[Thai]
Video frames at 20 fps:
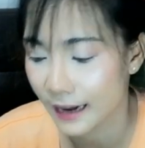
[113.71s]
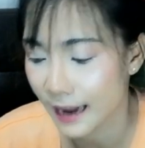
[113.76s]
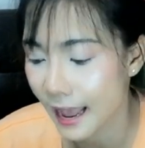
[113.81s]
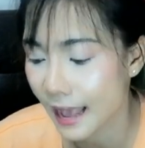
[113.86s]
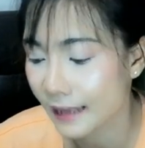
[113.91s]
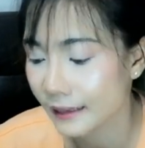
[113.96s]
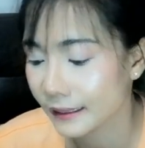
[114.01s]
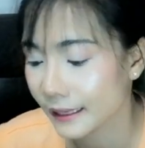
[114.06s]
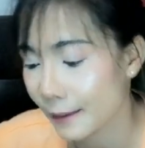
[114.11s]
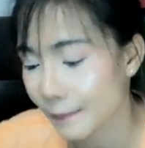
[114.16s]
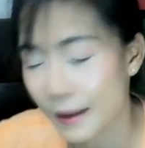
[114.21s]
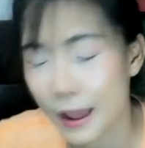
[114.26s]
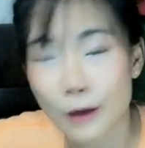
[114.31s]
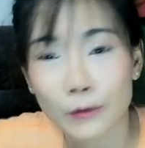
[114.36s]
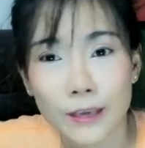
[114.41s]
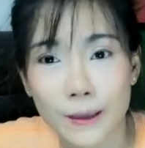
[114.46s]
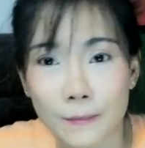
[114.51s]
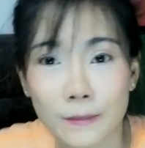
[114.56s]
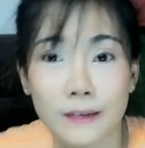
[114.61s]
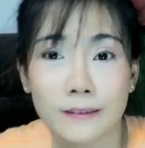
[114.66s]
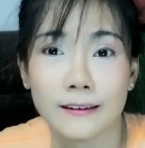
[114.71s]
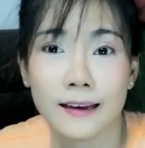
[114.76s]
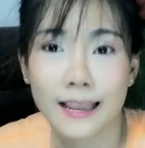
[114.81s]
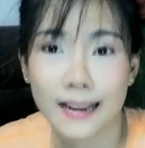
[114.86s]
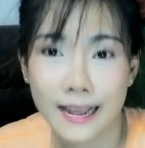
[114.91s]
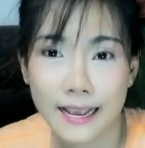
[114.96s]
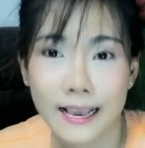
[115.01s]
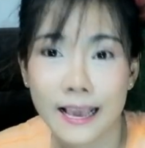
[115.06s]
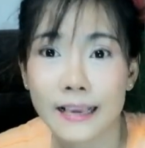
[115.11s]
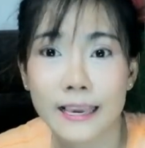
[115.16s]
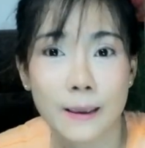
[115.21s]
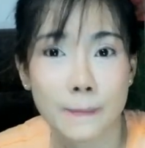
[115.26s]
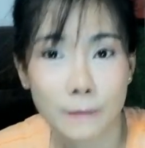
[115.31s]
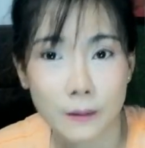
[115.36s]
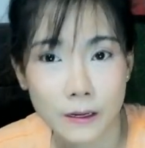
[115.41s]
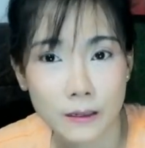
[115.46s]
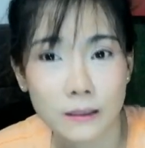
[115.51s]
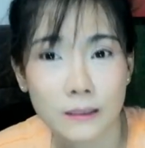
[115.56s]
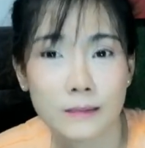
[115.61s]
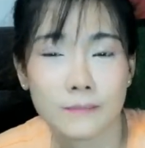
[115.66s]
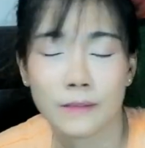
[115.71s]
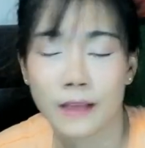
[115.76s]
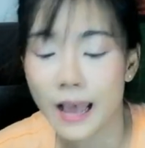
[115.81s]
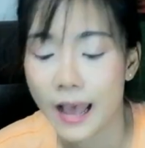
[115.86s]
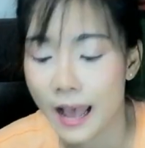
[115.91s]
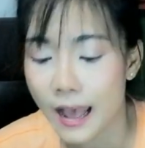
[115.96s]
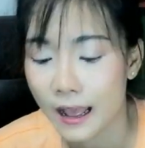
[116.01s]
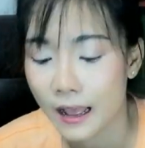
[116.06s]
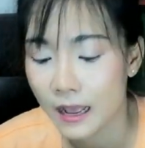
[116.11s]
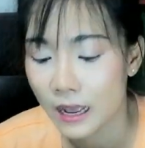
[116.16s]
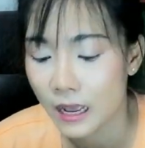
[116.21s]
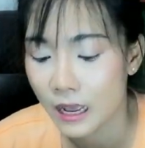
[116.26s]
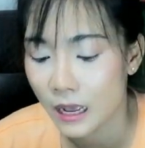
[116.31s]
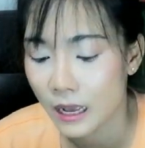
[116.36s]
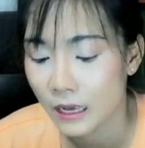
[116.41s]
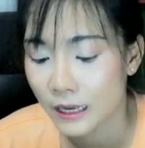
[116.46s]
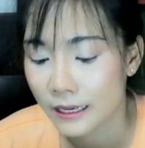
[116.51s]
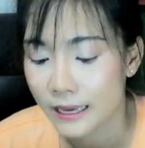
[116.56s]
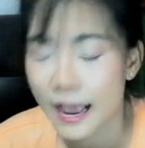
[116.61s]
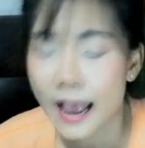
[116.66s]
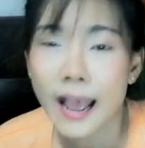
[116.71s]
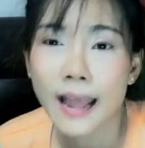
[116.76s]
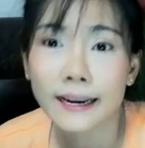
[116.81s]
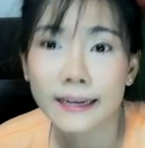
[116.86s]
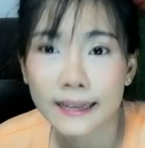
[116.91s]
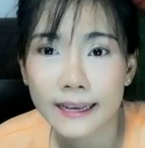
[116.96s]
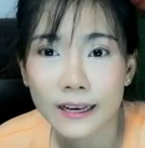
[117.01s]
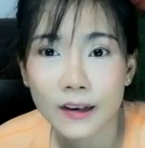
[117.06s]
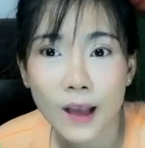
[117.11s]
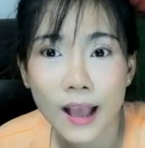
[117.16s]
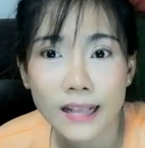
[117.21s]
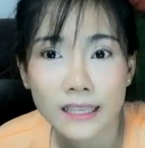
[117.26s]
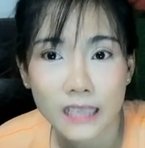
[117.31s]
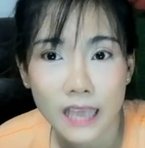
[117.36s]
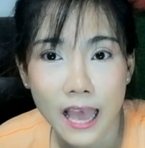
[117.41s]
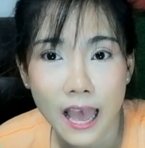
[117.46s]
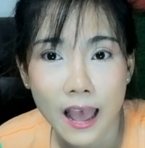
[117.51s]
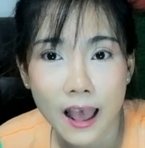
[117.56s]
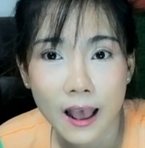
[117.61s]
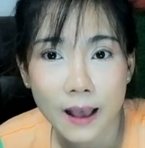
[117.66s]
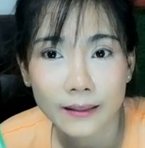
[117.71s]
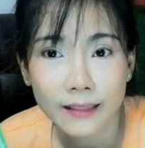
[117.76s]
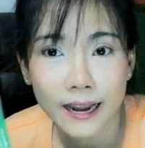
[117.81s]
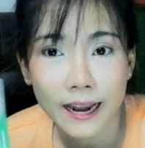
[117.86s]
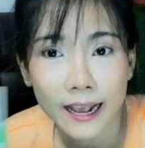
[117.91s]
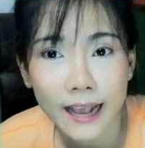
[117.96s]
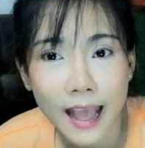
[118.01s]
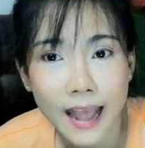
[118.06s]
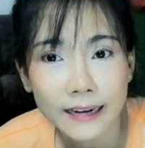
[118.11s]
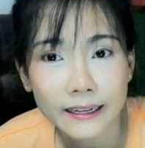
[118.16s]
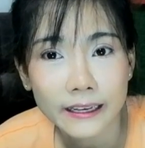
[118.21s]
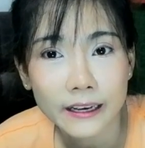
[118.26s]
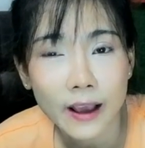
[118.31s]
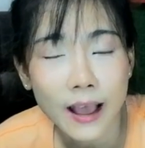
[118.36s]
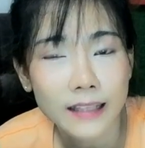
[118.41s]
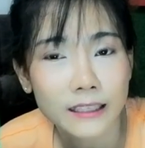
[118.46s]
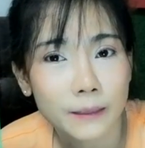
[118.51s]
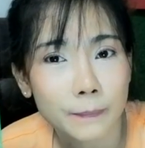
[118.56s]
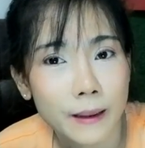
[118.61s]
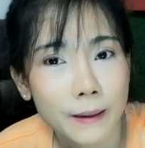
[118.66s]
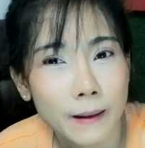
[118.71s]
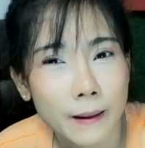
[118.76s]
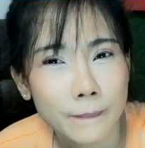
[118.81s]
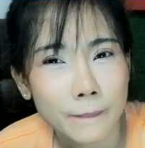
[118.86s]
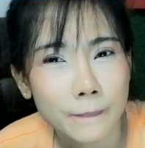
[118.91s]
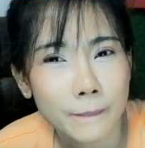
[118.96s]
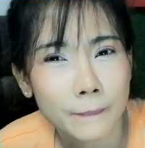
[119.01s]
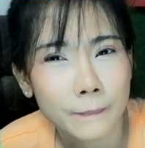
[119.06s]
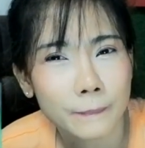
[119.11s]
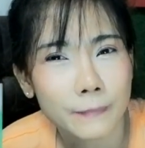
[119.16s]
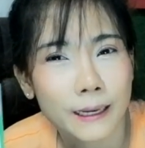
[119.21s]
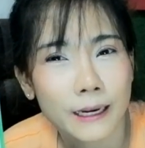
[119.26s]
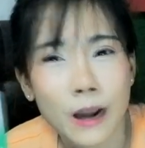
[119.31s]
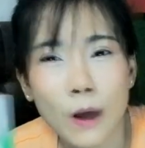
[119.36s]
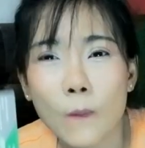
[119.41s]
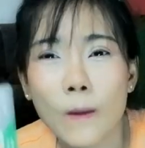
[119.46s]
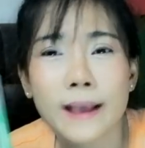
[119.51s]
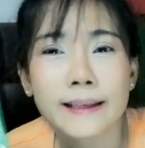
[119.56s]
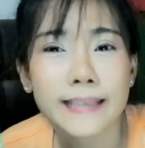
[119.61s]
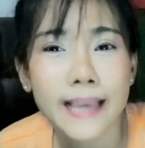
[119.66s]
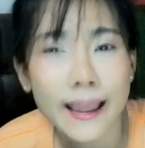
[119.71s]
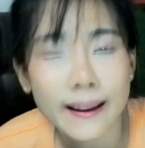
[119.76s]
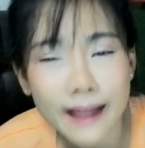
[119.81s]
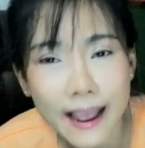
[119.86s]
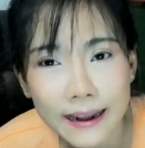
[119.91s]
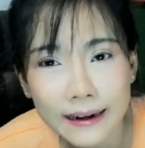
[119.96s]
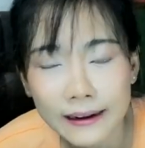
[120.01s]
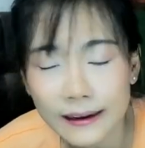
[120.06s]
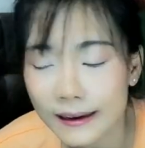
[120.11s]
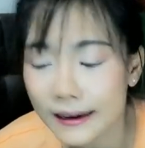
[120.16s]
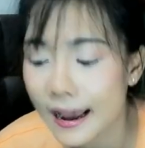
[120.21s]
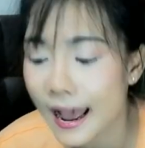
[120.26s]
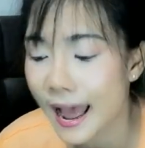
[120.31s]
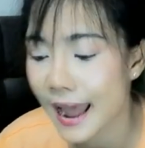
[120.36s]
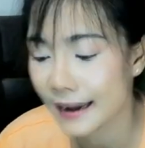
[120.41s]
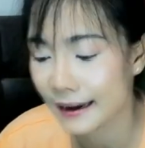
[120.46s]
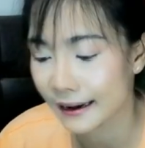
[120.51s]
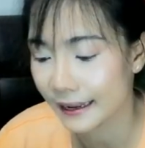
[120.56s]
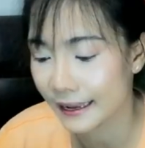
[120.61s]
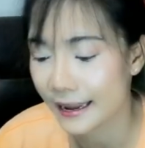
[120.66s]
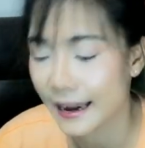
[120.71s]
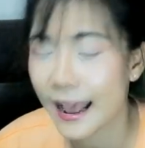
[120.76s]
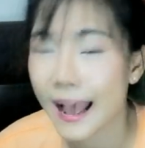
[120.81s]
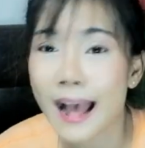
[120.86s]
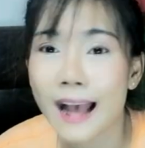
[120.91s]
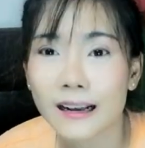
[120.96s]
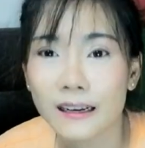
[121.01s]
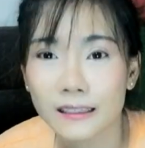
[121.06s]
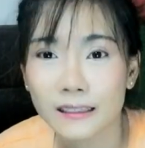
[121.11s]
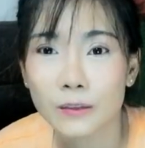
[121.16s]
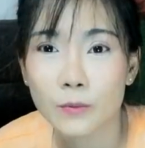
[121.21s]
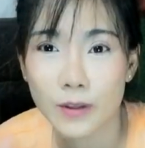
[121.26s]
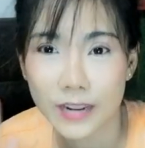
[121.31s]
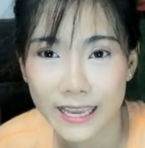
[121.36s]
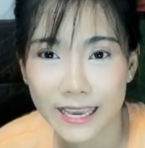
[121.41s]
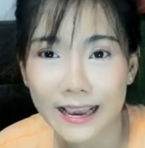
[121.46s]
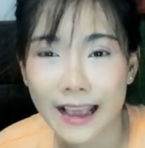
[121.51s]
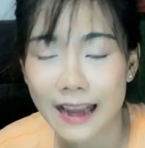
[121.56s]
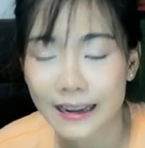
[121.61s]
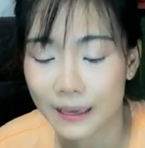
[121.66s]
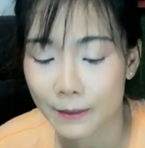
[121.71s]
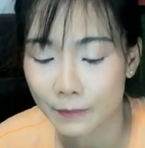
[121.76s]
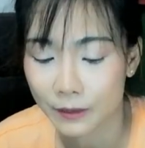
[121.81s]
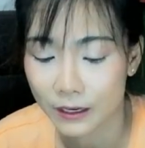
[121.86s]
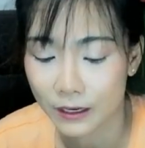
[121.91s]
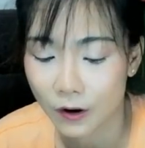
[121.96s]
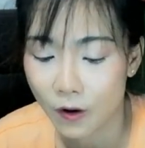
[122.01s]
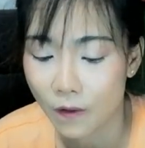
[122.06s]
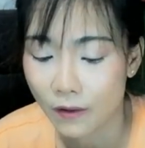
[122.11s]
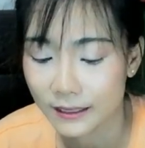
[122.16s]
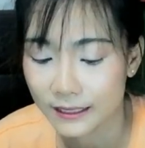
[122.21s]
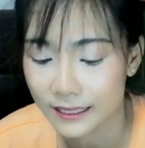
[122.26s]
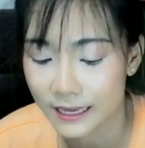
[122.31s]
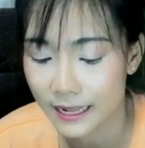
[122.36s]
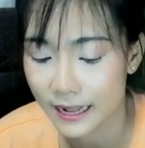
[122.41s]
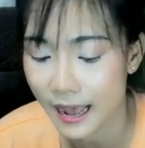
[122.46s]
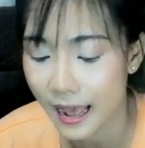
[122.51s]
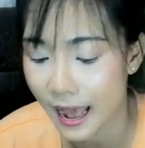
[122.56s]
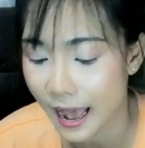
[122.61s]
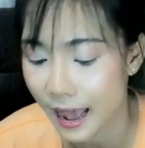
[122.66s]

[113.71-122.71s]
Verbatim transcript: นะเก็บแล้วเก็บเลยอะไรเงี้ยเก็บลืมนะคะอย่างอันนี้ก็อาจจะธนาคารนี้ก็อาจจะเป็นแบบเหมือนเอาไว้ใช้รายเดือนนี้นะคะ คือวิธีการเก็บเงินของจีนะ